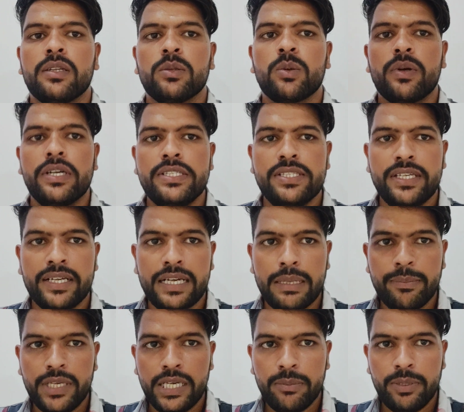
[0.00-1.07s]
तो गाइस जिनका
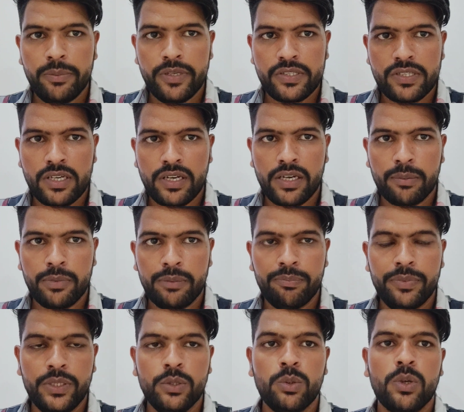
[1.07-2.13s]
भी आई बी पी एस आर आर बी
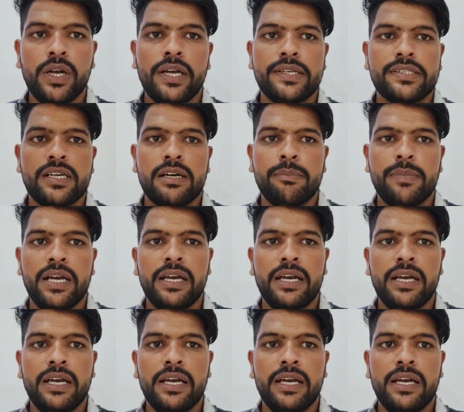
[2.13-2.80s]
पी यू का एग्ज़ाम